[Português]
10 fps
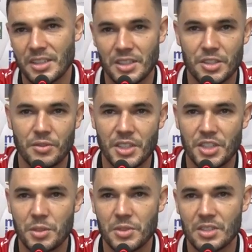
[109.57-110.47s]
A gente vê
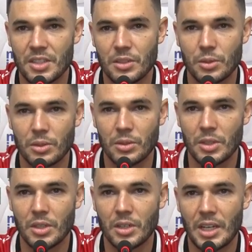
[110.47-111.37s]
times aí com
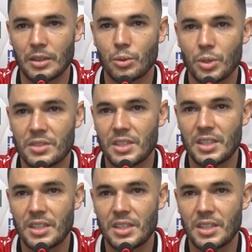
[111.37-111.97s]
14,